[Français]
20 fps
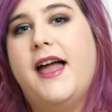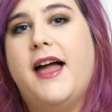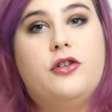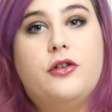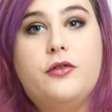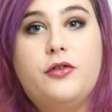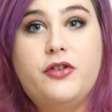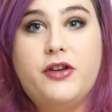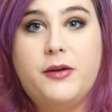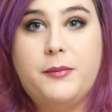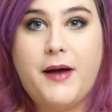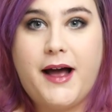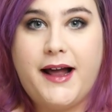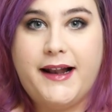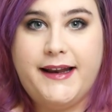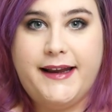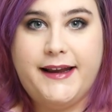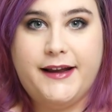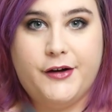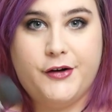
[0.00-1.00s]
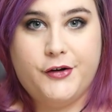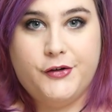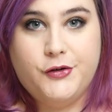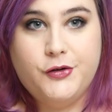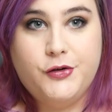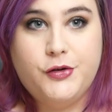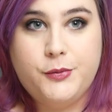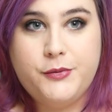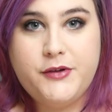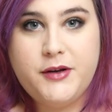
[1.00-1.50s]
Je vous ai parlé
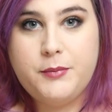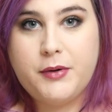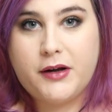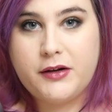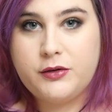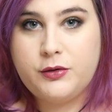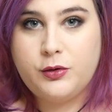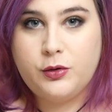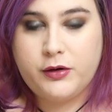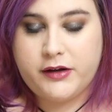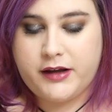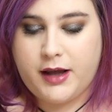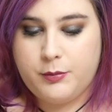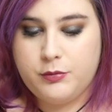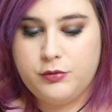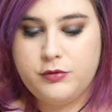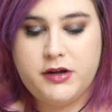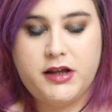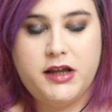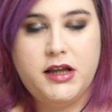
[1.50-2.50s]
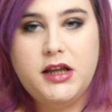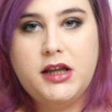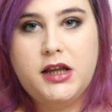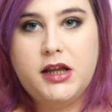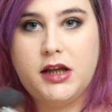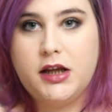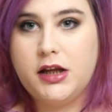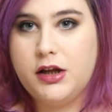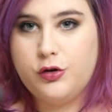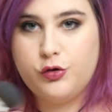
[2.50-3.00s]
de ce petit pinceau kabuki
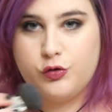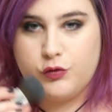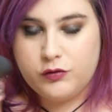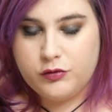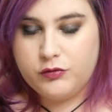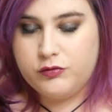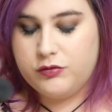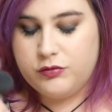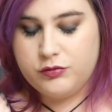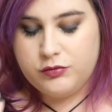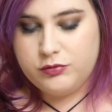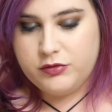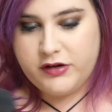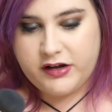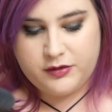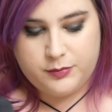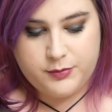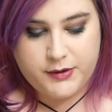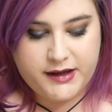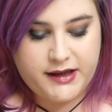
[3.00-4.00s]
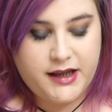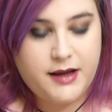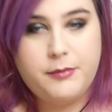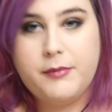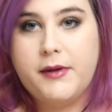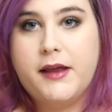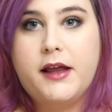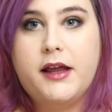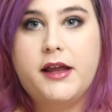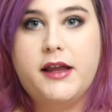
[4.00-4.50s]
qui, je vais vous expliquer,
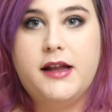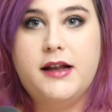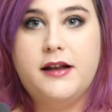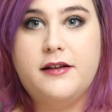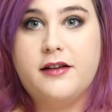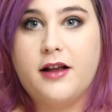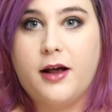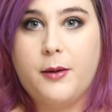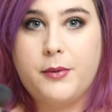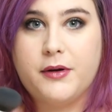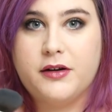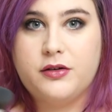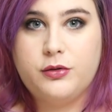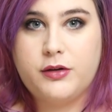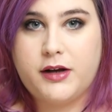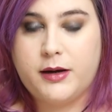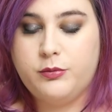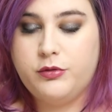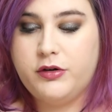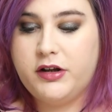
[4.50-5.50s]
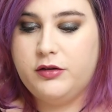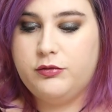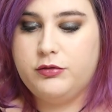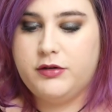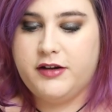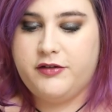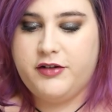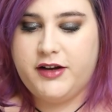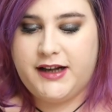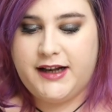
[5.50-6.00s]
mais c'est un pinceau kabuki
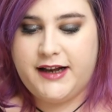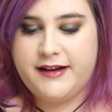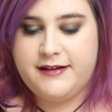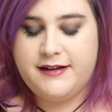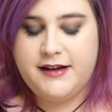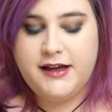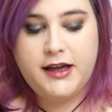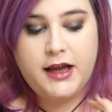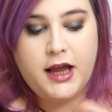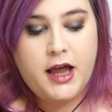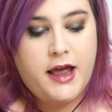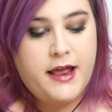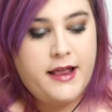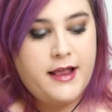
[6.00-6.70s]
tout à fait classique.